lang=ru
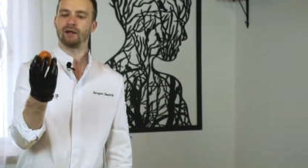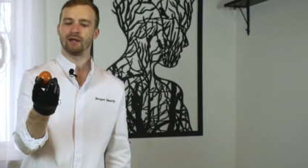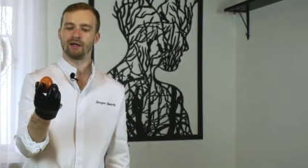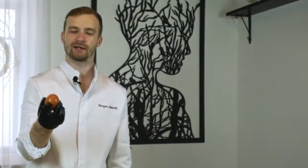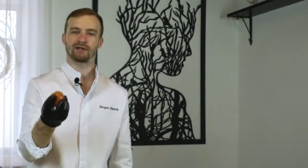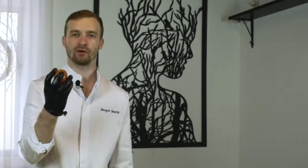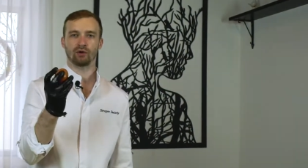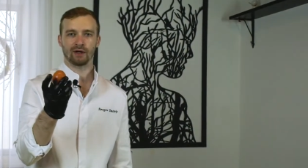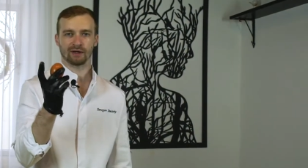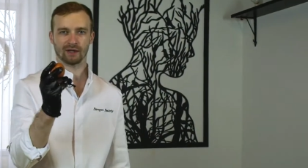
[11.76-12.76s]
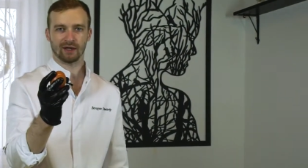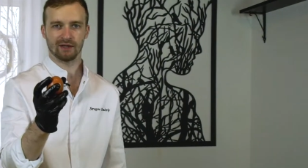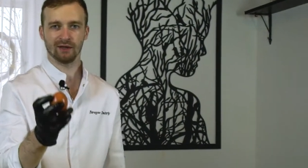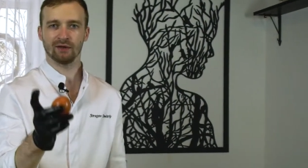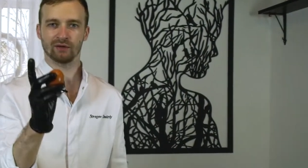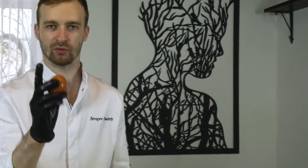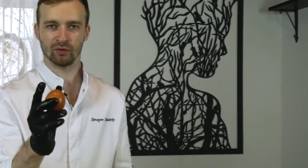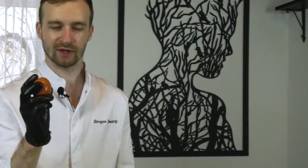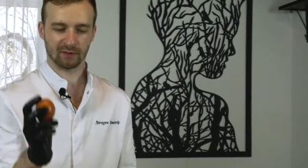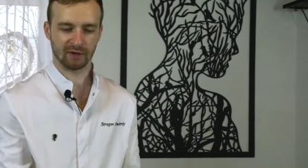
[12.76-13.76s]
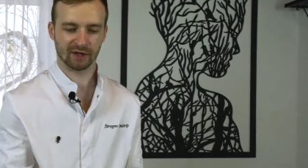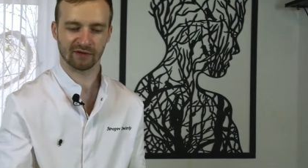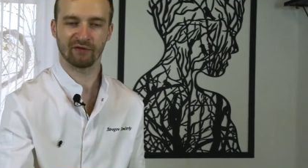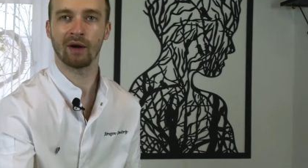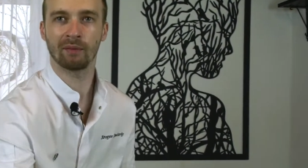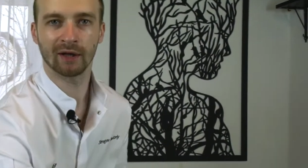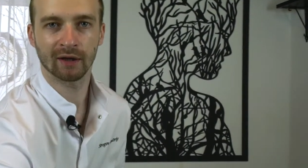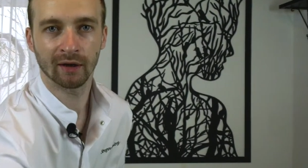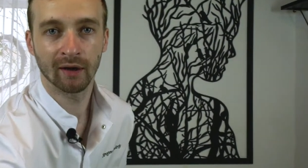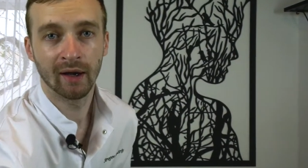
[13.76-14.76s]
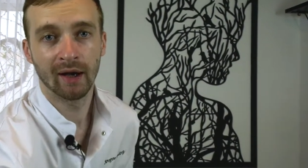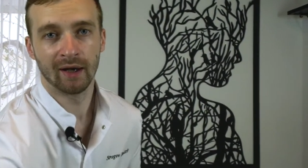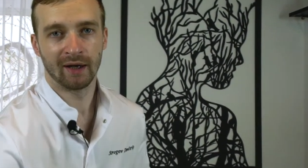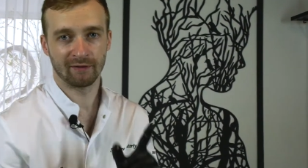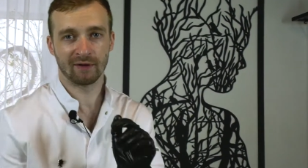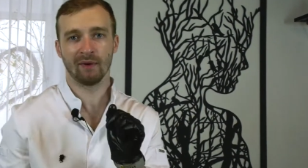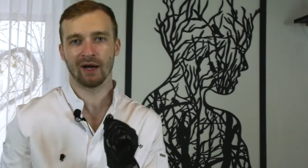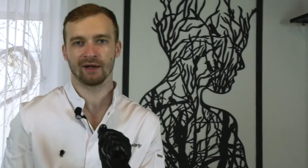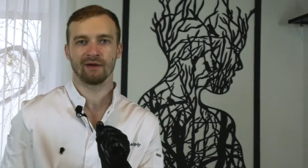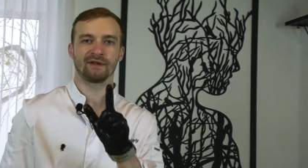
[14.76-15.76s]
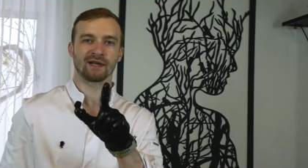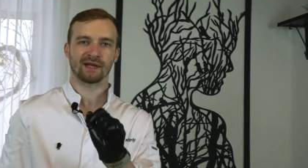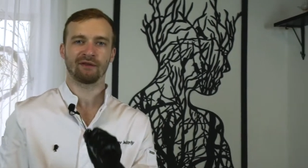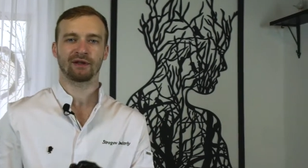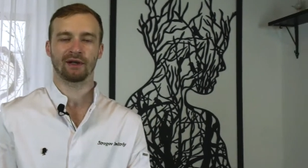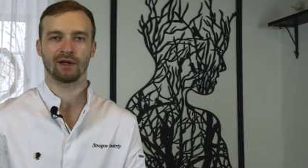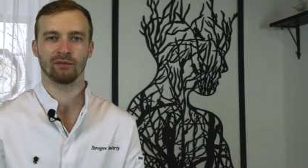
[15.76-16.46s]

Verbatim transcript: яиц категории С1 тульской птицефабрики. И, внимание, все завтраки